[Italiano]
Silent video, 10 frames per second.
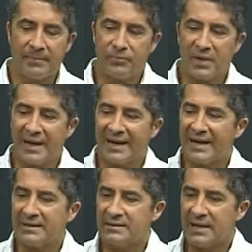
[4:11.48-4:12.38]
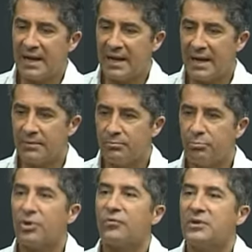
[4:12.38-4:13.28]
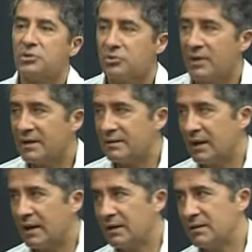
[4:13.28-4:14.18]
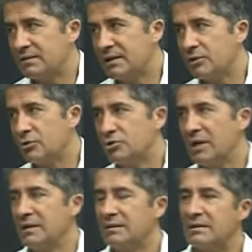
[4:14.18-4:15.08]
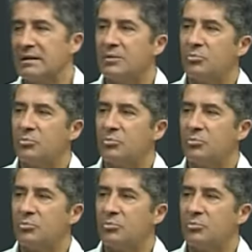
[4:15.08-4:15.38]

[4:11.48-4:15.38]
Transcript: è grazie alla professionalità dei docenti,